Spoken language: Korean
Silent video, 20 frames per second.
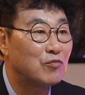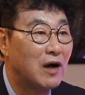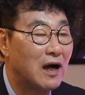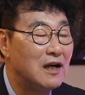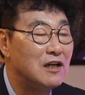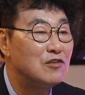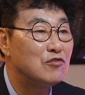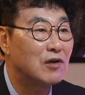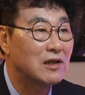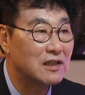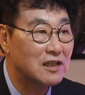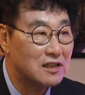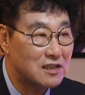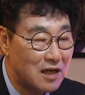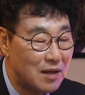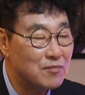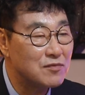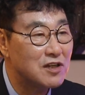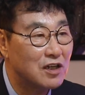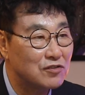만류한 게
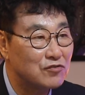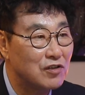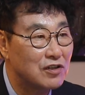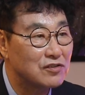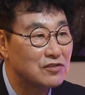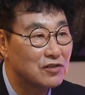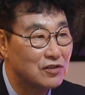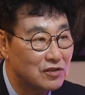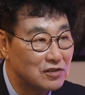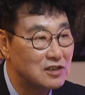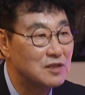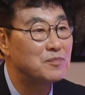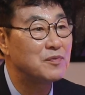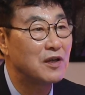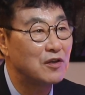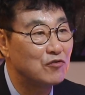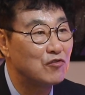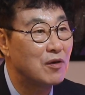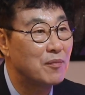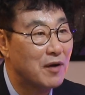참작돼서
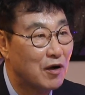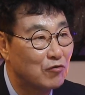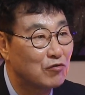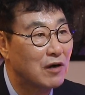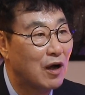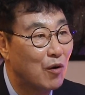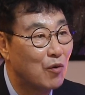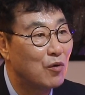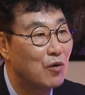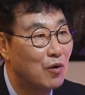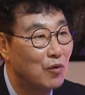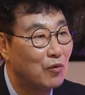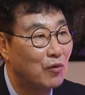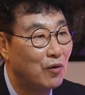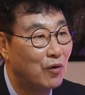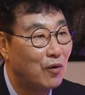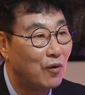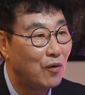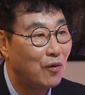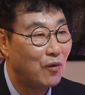집행유예 받고 나온 거고.